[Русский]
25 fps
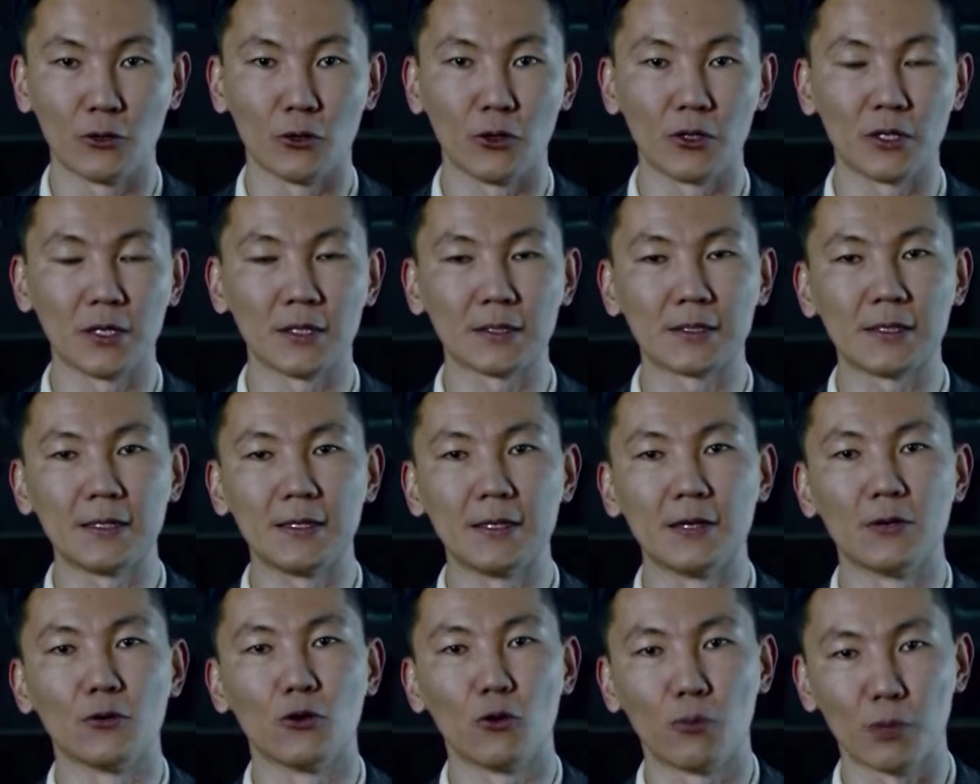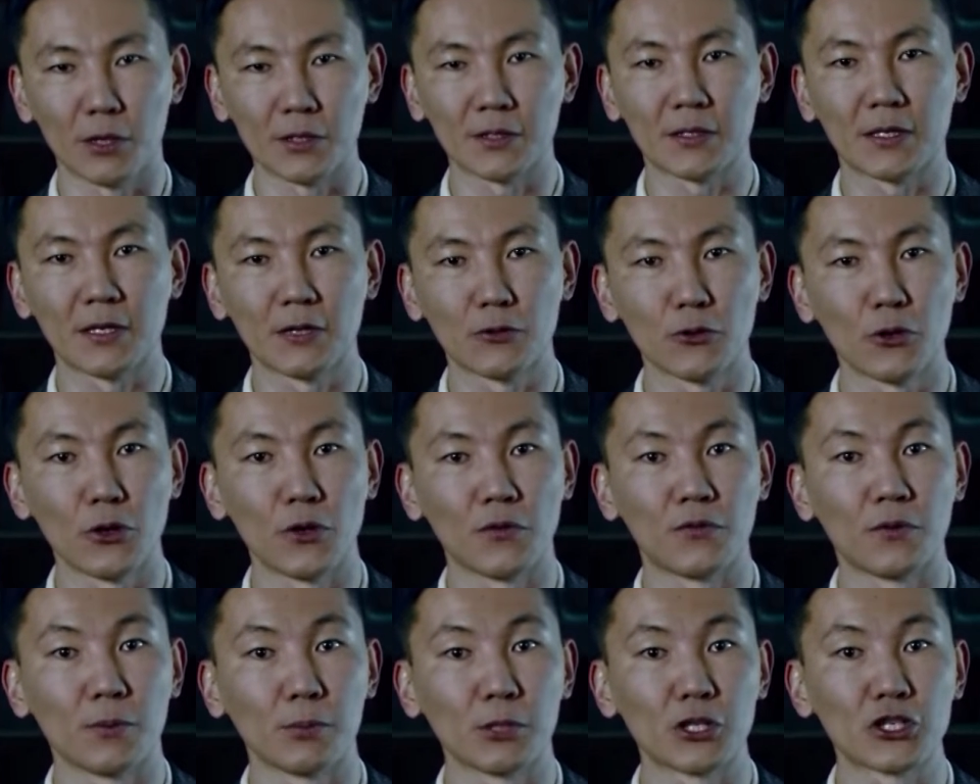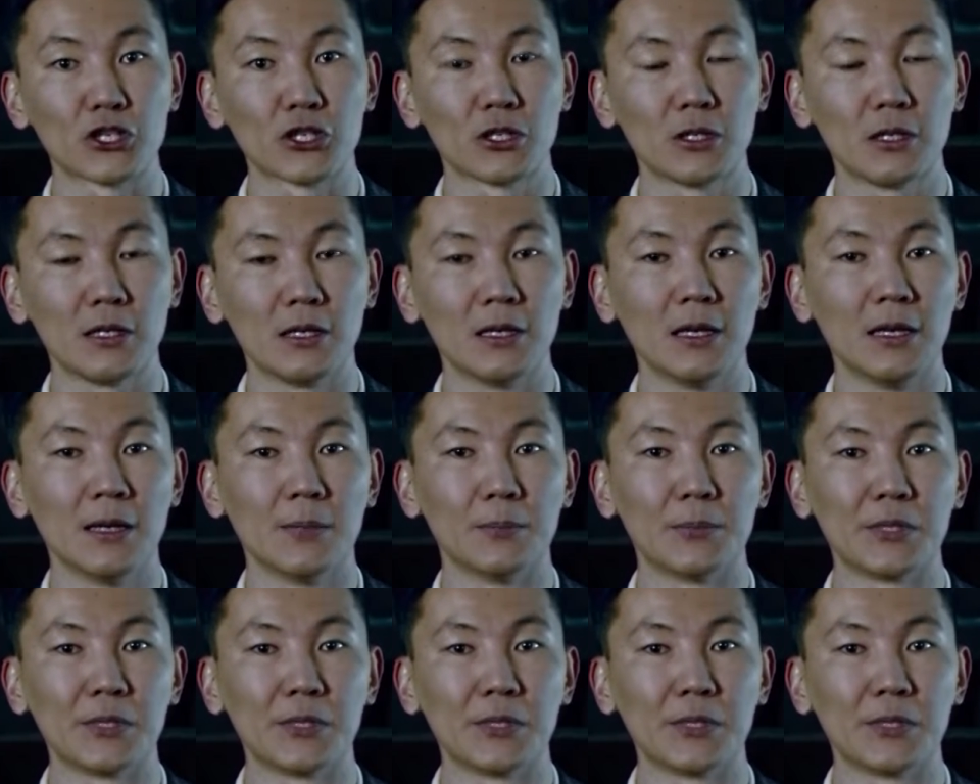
ну а если образы героев воплощены